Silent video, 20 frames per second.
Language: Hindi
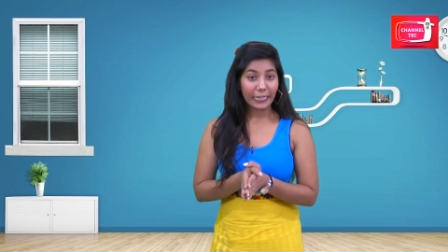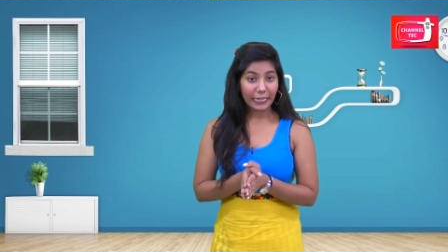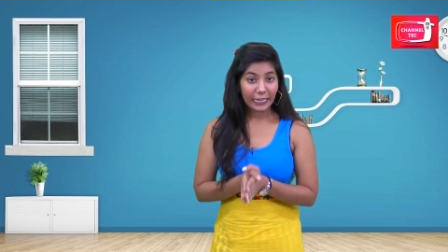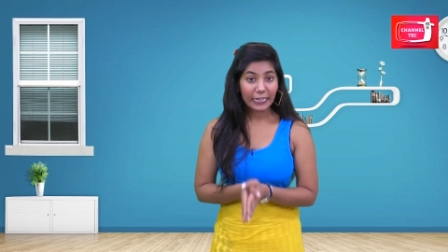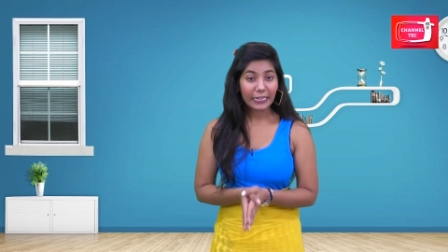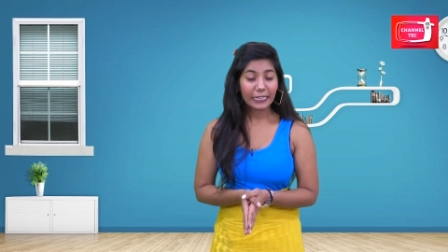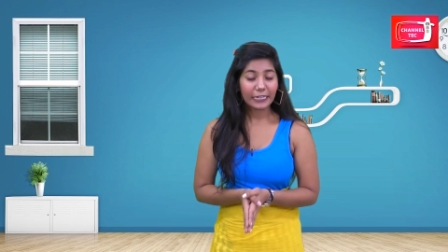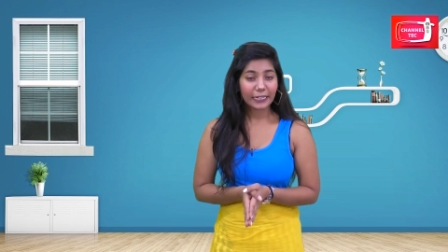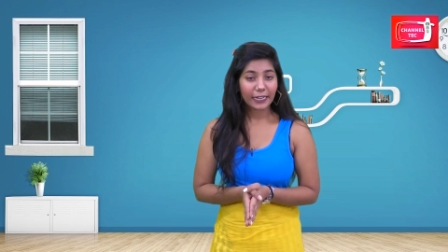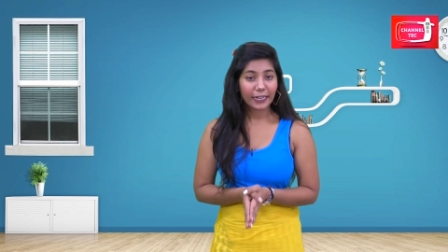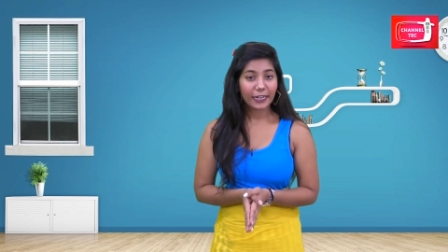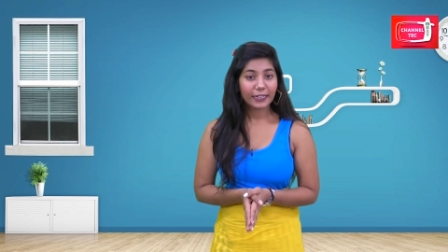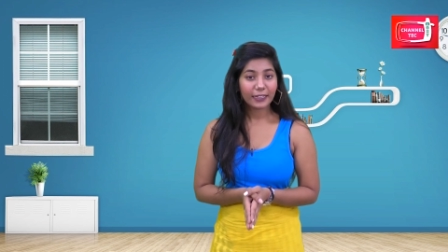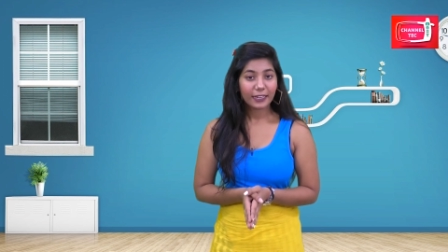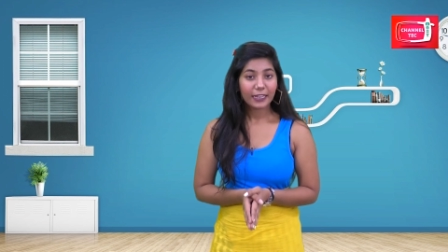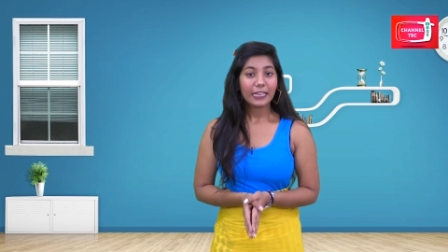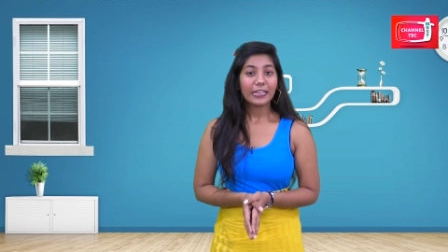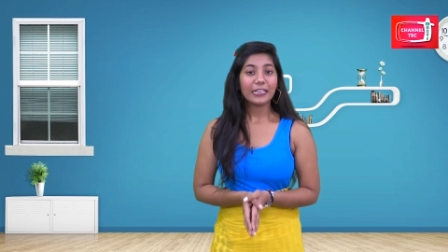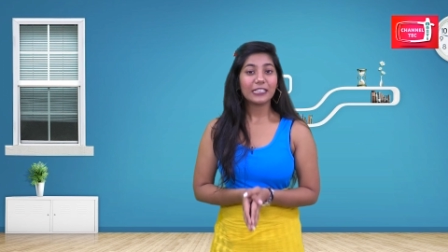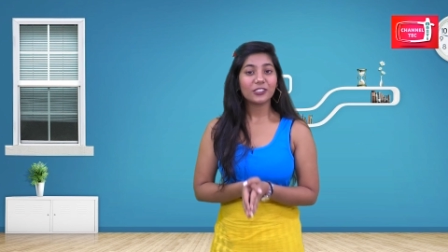ए
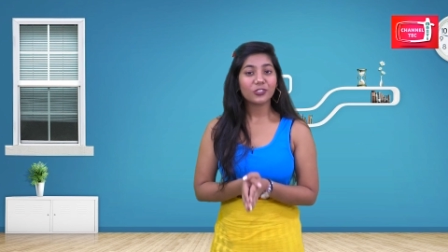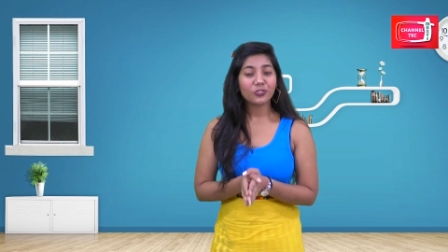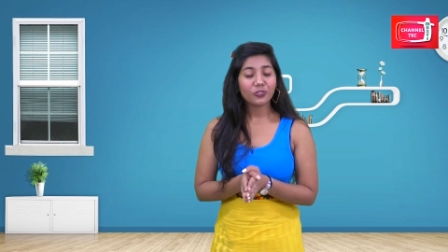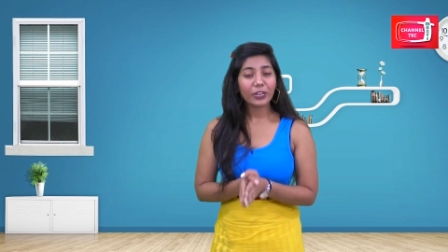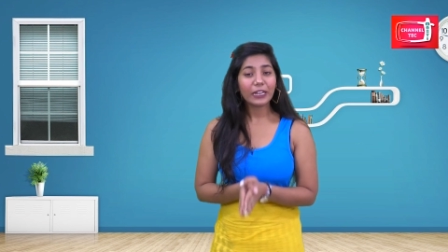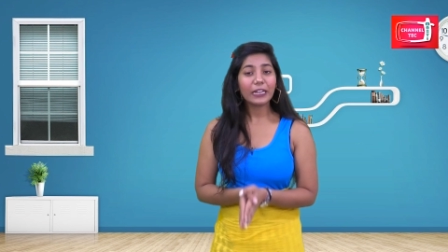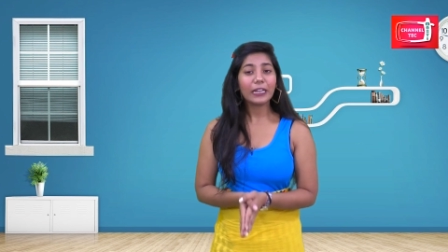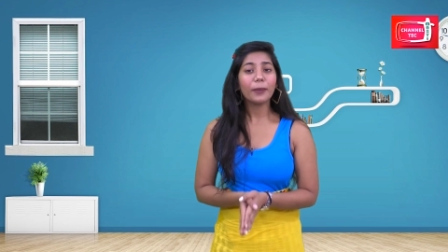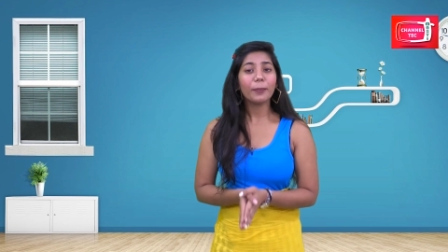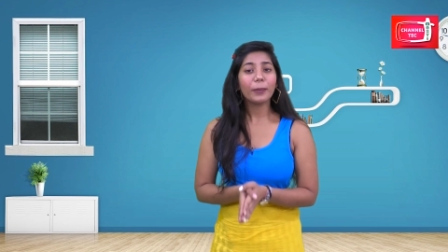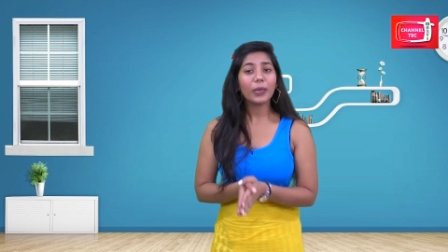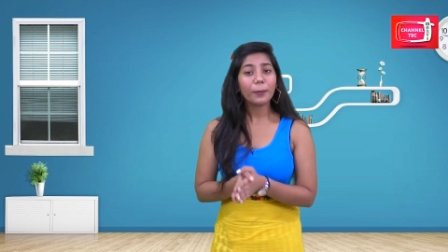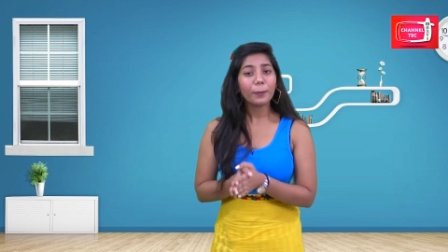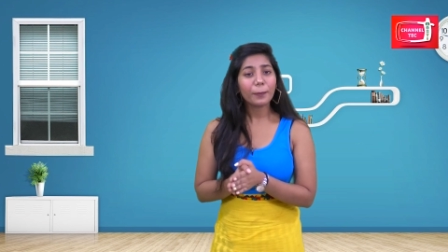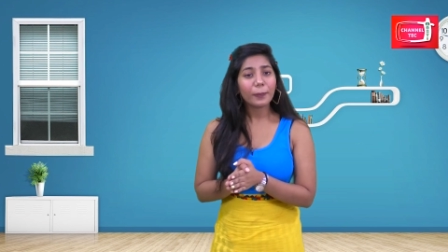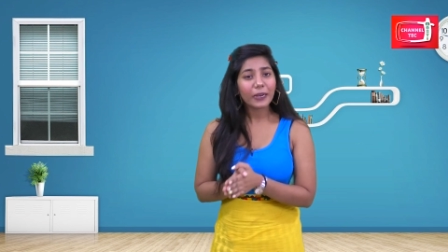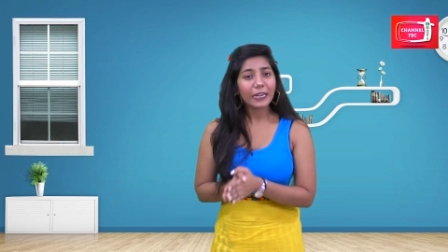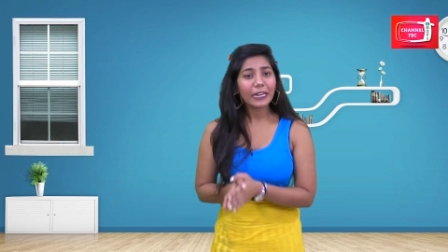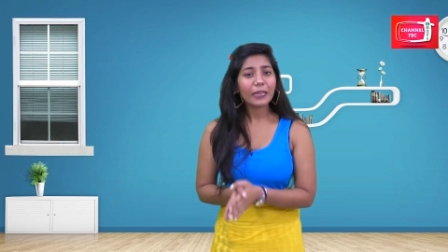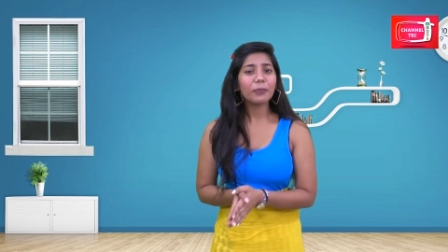ग्रेड इस श्रेणी
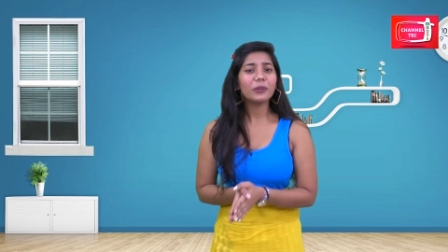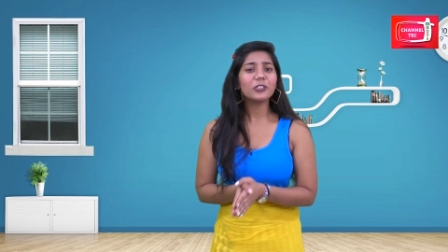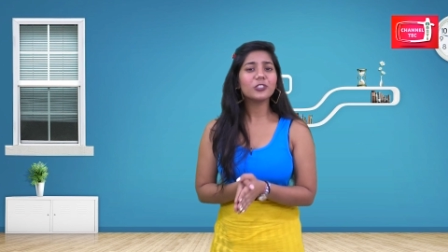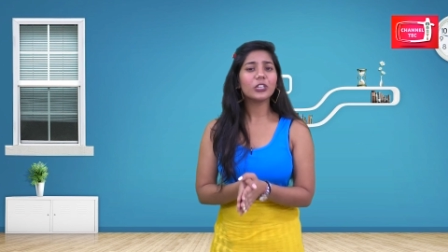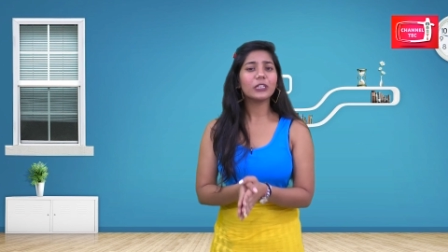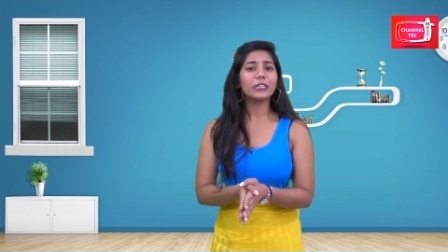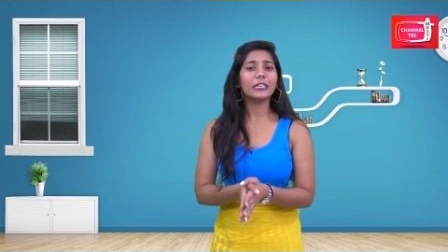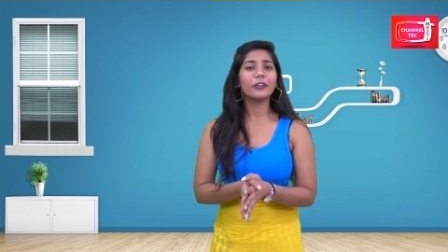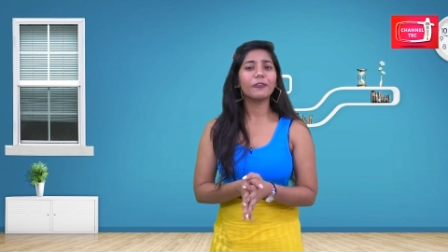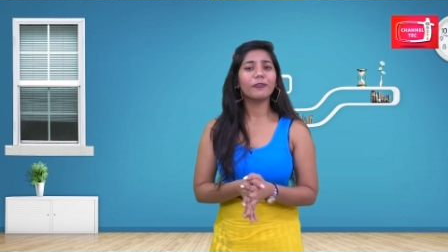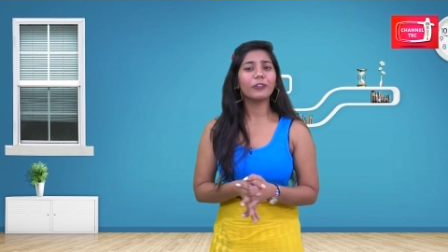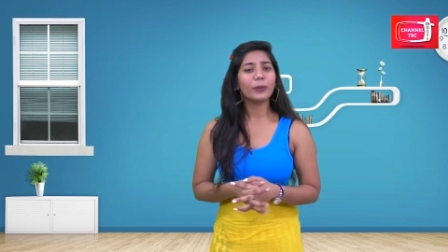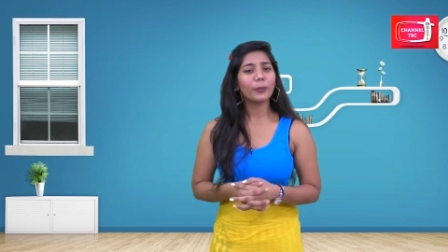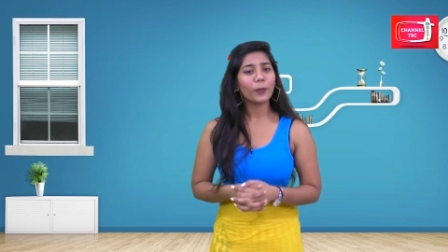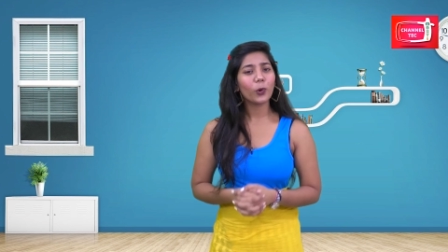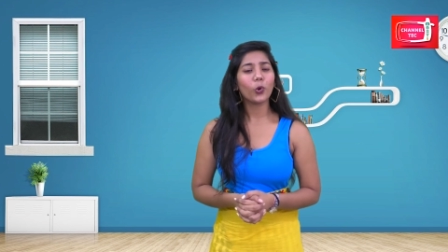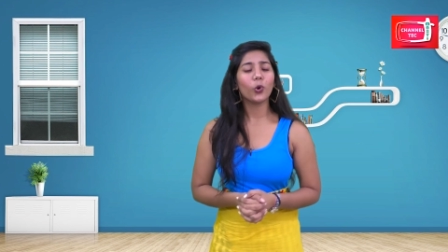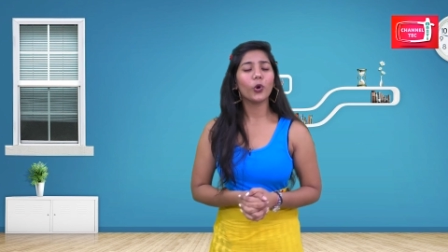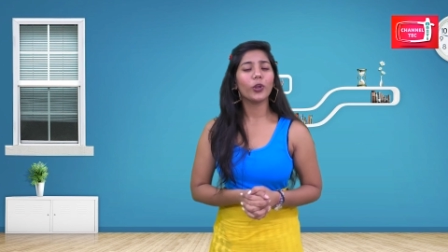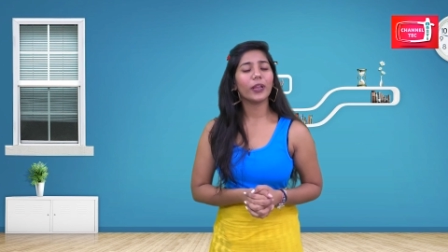में बड़े बजट की
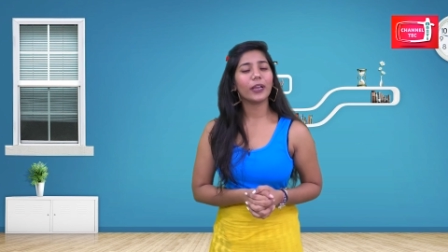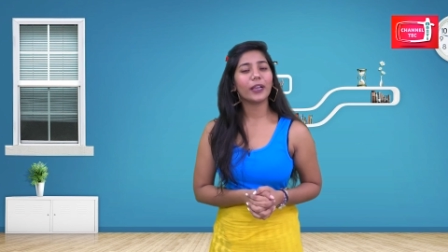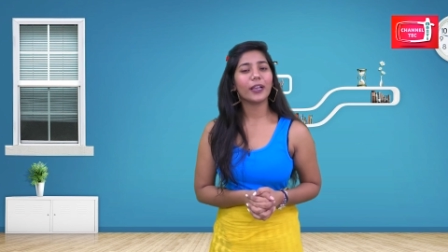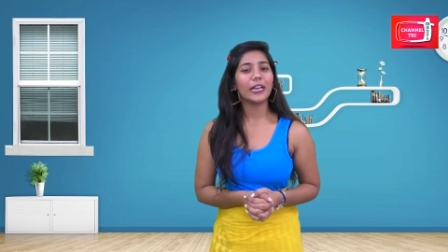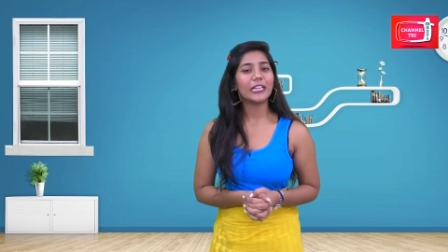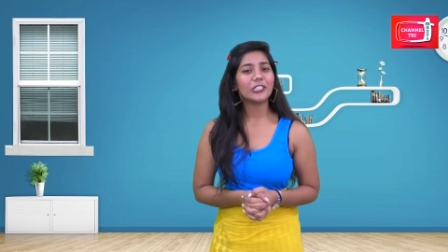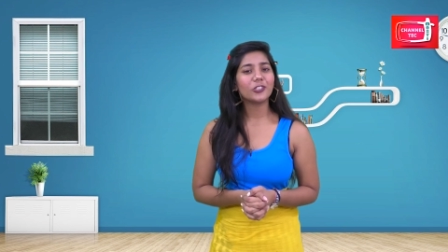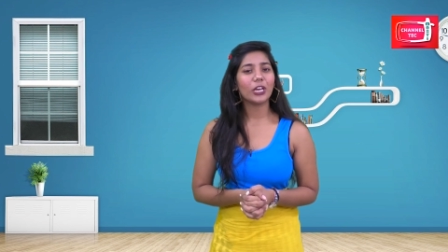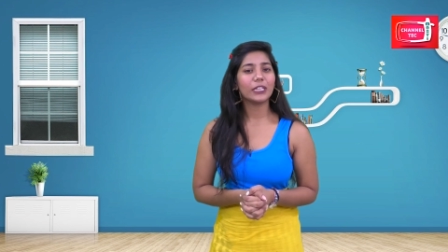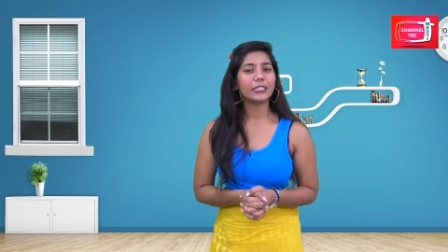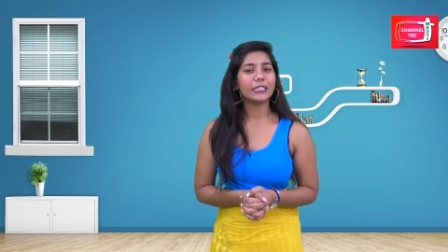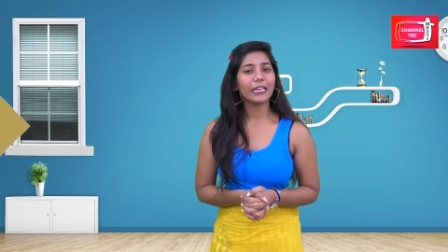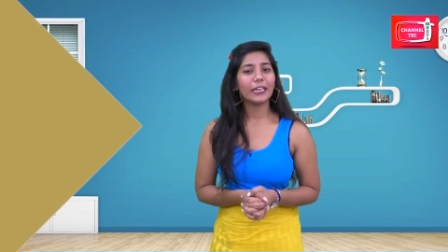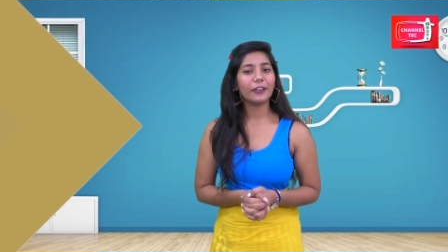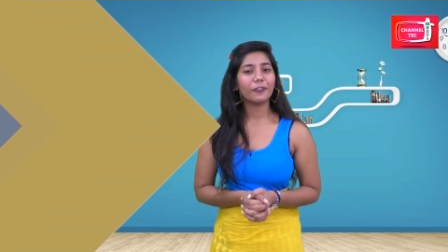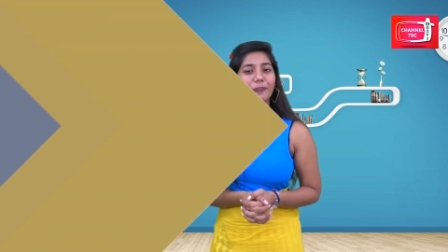फिल्मों को रखा जाता